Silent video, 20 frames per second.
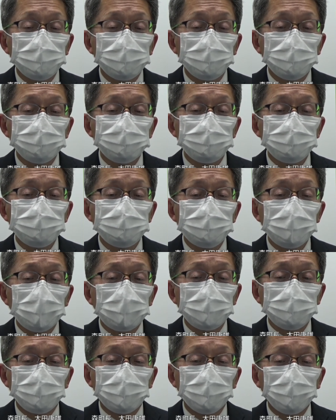特殊
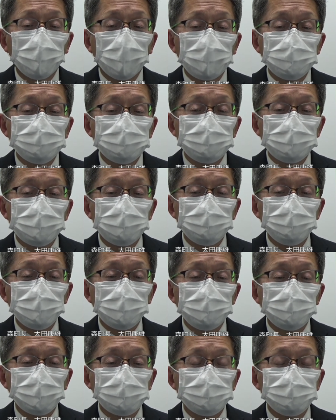詐欺も発生し
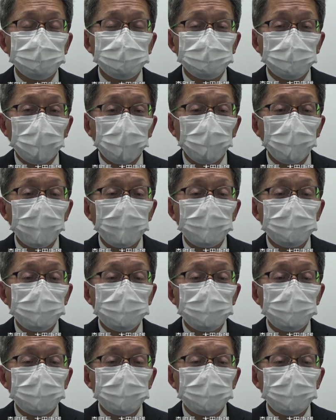ていますので